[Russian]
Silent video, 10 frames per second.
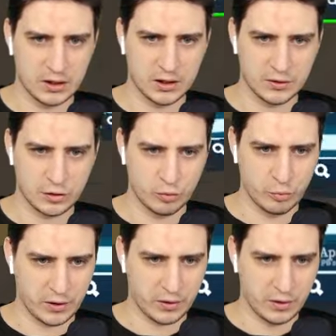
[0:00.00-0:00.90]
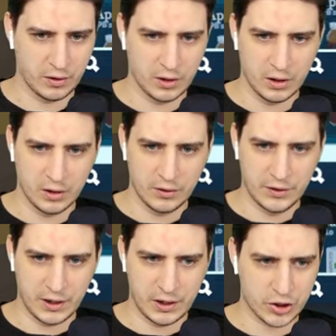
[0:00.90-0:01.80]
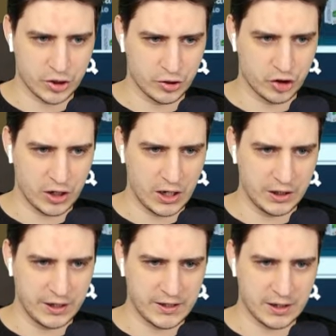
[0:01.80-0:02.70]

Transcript: Супер. Дальше чай есть.